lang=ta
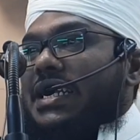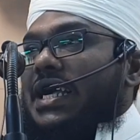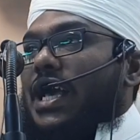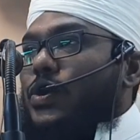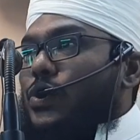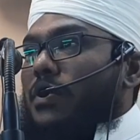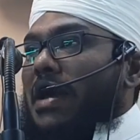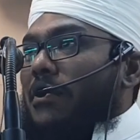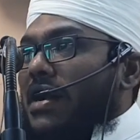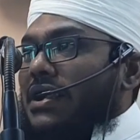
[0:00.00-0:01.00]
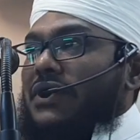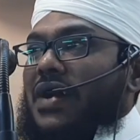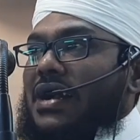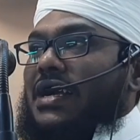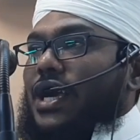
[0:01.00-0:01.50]
இது எதுவுமே மனித
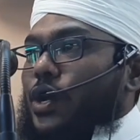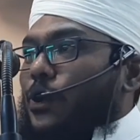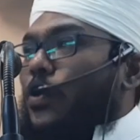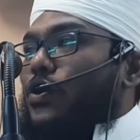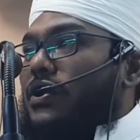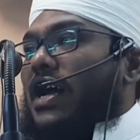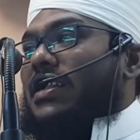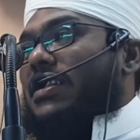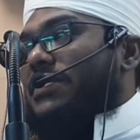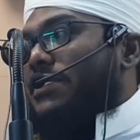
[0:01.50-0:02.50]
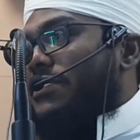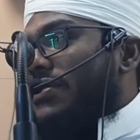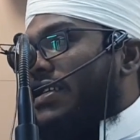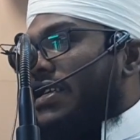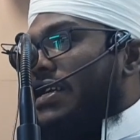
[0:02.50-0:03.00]
வாழ்க்கைக்கு பொருந்தாதது
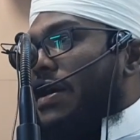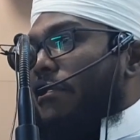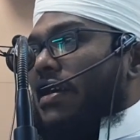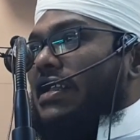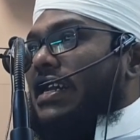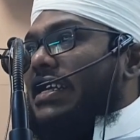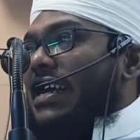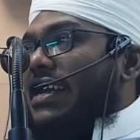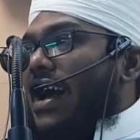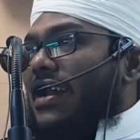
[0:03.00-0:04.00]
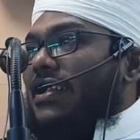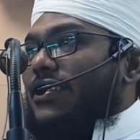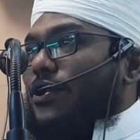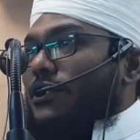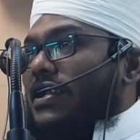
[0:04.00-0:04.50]
மனிதன்
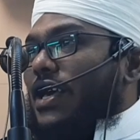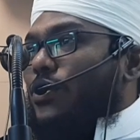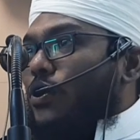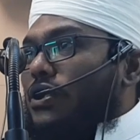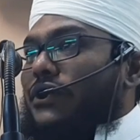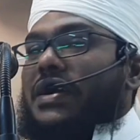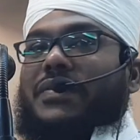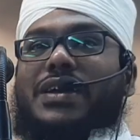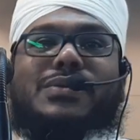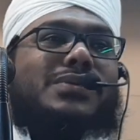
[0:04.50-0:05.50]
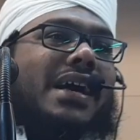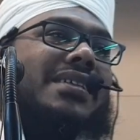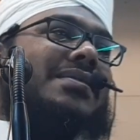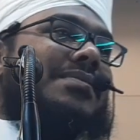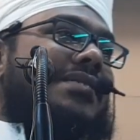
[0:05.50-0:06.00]
எக்காலத்திலும் இதை தொட்டுவிடவே
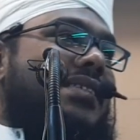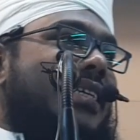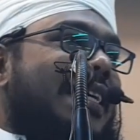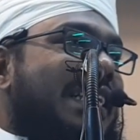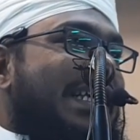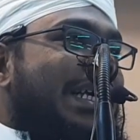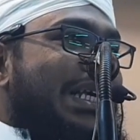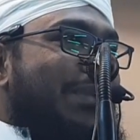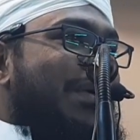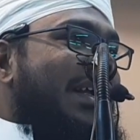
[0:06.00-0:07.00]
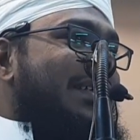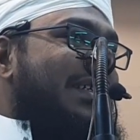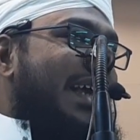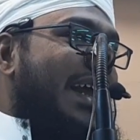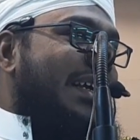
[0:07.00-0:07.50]
கூடாது
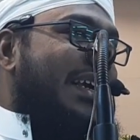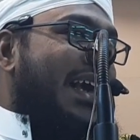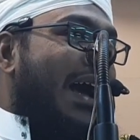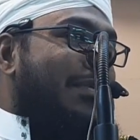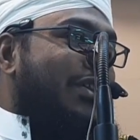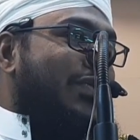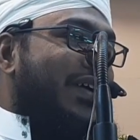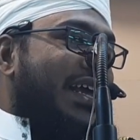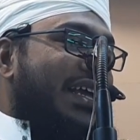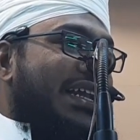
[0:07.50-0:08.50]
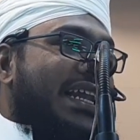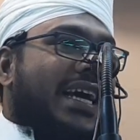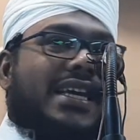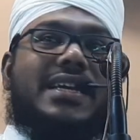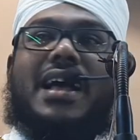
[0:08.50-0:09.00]
இபிலிஸ் ஏன் கியாமத்து வரை
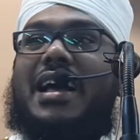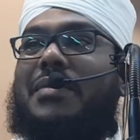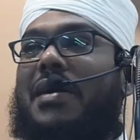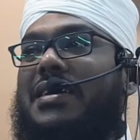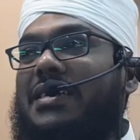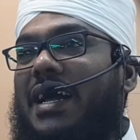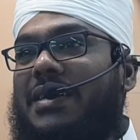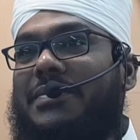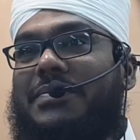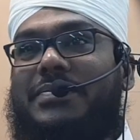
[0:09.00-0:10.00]
லயீனாக மாறினான்